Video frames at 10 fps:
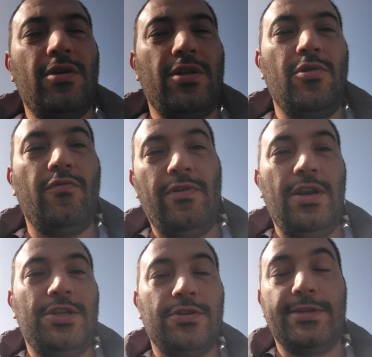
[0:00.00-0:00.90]
не
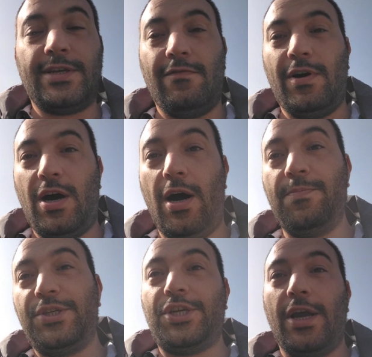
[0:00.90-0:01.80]
увеличился
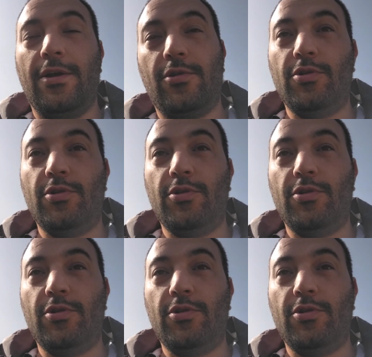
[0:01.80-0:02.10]
вообще.